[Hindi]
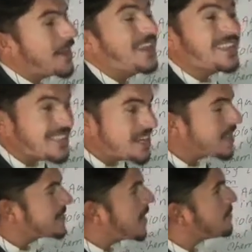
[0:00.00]
रिएक्शन um,
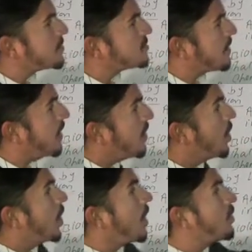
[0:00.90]
करते हैं आपस में
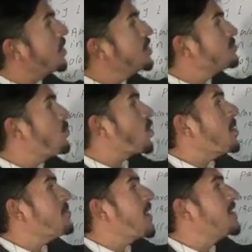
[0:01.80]
और इस
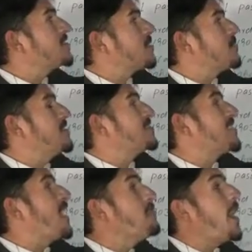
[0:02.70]
मौके पर जब
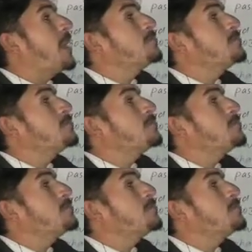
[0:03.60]
इंजाइम